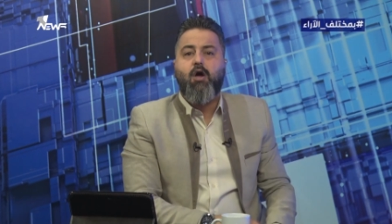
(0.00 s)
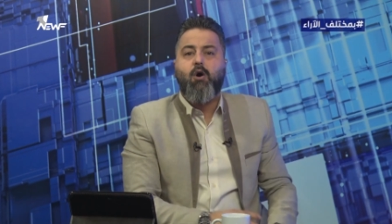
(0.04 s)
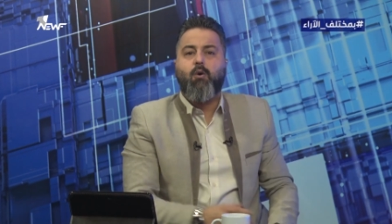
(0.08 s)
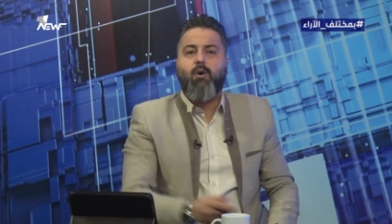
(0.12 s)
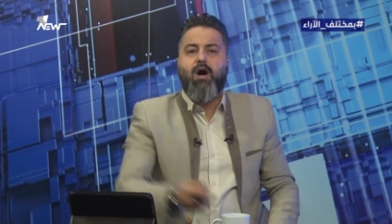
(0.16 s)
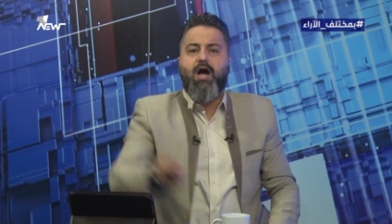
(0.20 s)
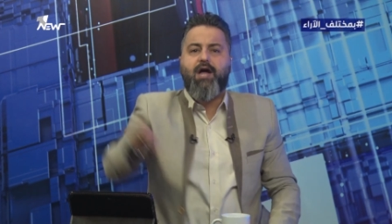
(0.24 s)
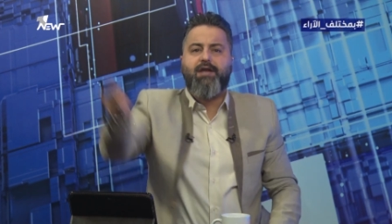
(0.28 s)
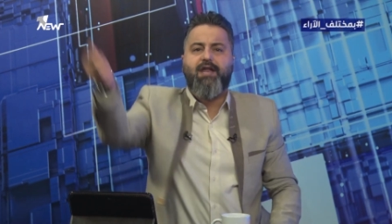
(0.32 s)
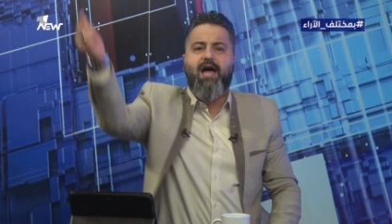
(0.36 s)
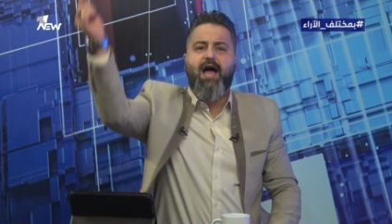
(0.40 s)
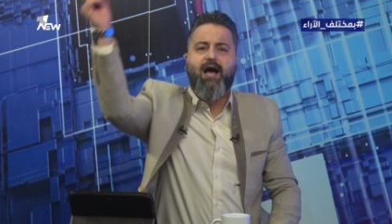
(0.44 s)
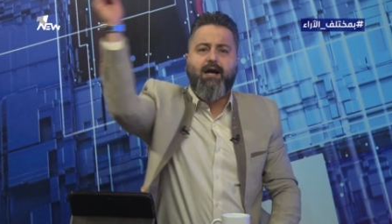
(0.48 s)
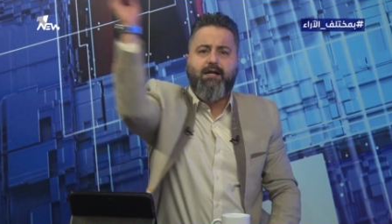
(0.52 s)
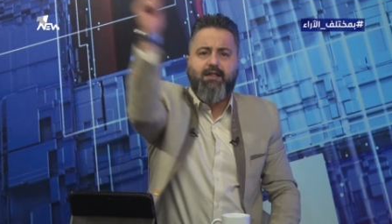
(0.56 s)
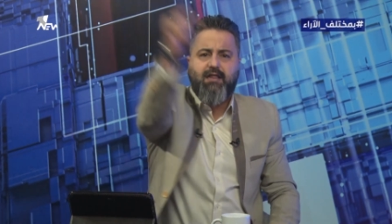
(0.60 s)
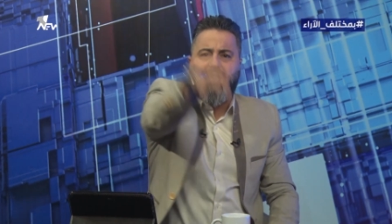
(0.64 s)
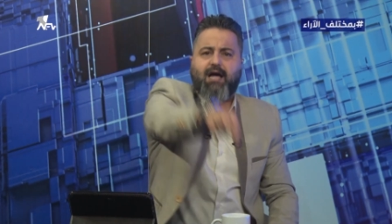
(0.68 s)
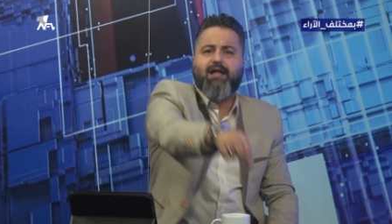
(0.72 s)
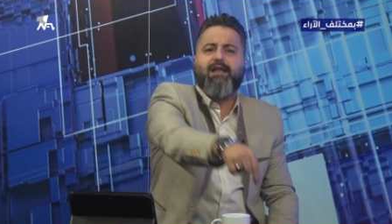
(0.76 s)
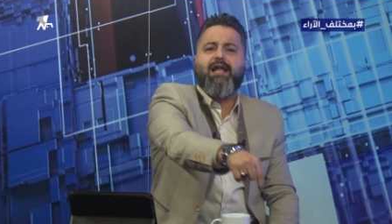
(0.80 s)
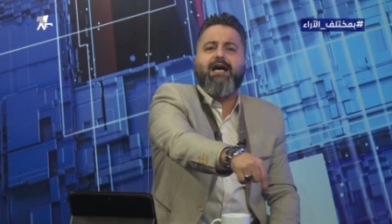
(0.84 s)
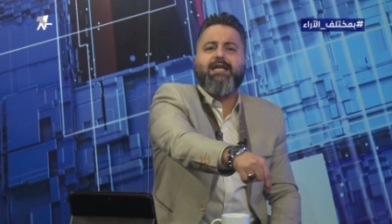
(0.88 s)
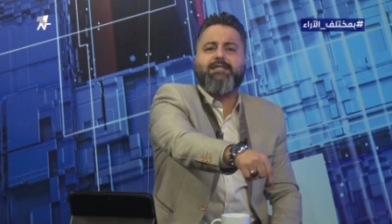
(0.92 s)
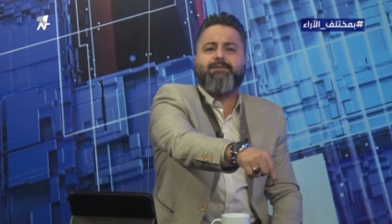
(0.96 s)
واحنا
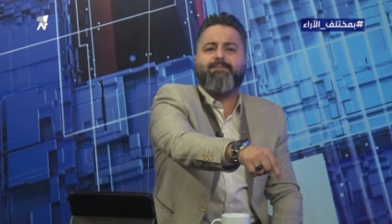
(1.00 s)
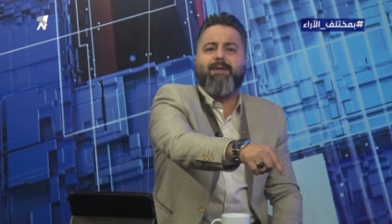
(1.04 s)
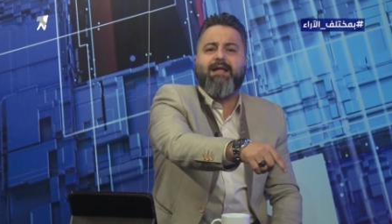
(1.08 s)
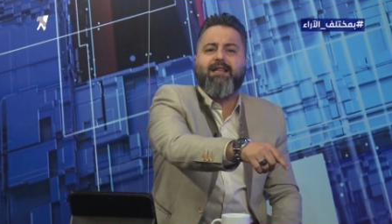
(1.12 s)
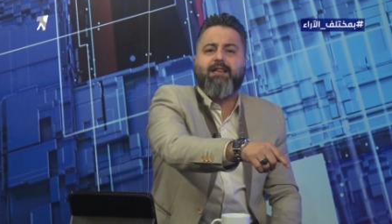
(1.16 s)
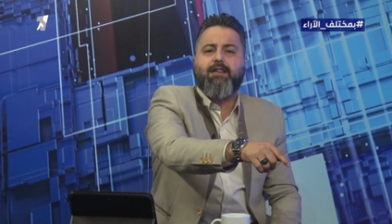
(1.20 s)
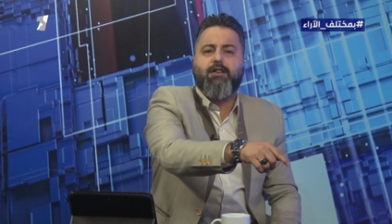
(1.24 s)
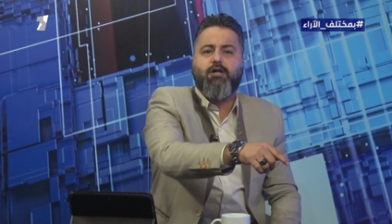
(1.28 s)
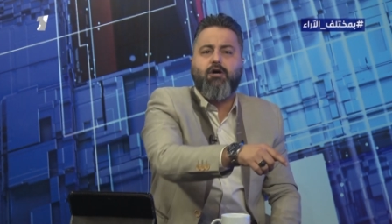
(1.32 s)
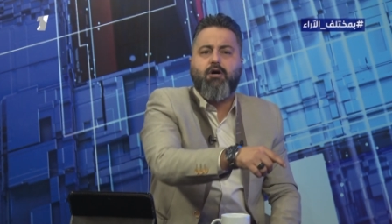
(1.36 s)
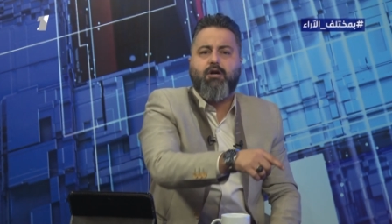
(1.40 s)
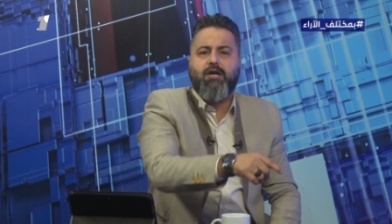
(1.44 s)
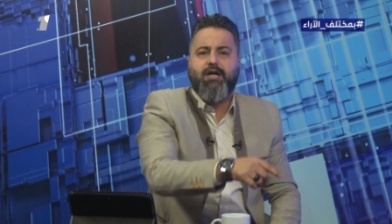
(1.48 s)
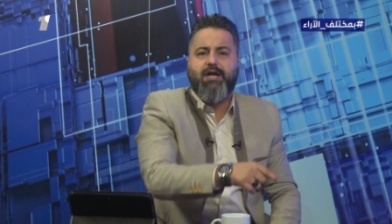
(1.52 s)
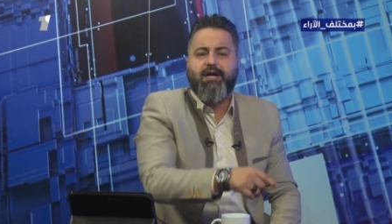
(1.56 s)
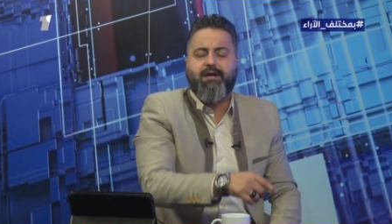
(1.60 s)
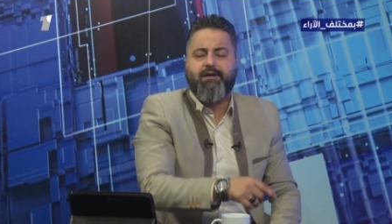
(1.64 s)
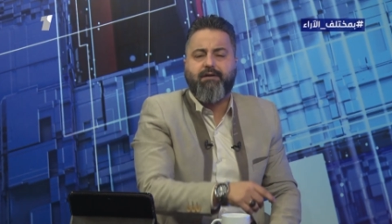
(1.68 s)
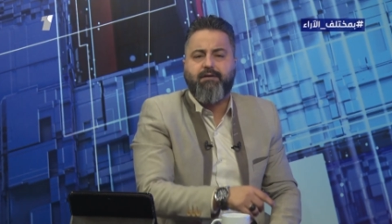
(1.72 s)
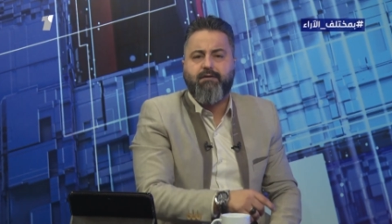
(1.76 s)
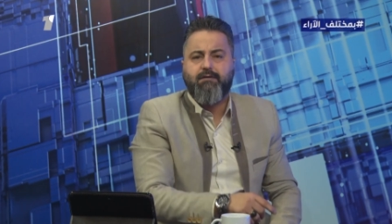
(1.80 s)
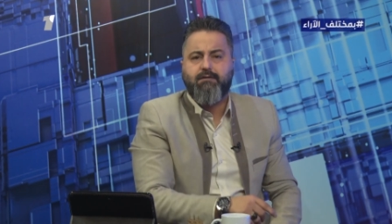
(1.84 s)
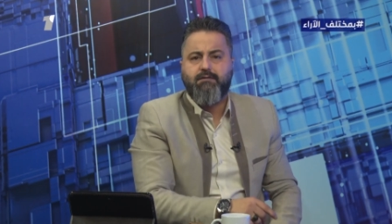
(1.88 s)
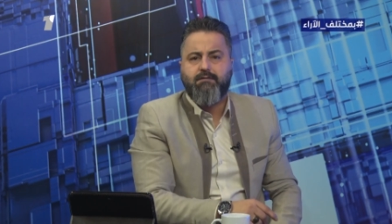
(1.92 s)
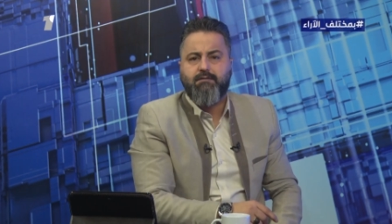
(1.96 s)
اكثر ناس مذلولين